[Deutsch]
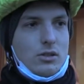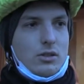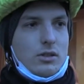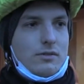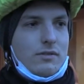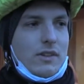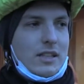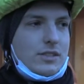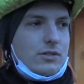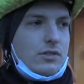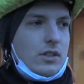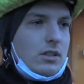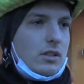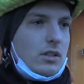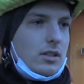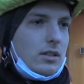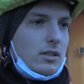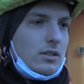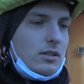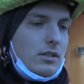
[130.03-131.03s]
in was
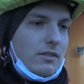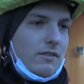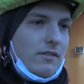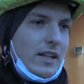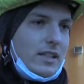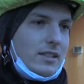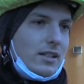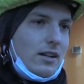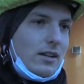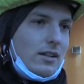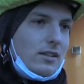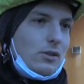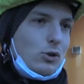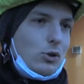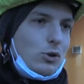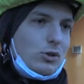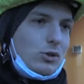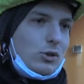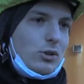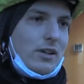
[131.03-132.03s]
für Wettern
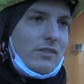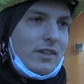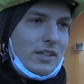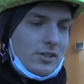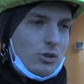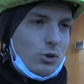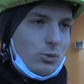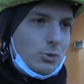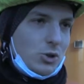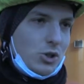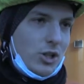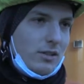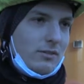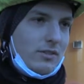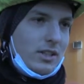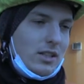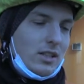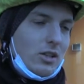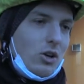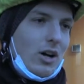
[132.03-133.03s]
und unter welchen Umständen
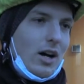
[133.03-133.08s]
wir hier doch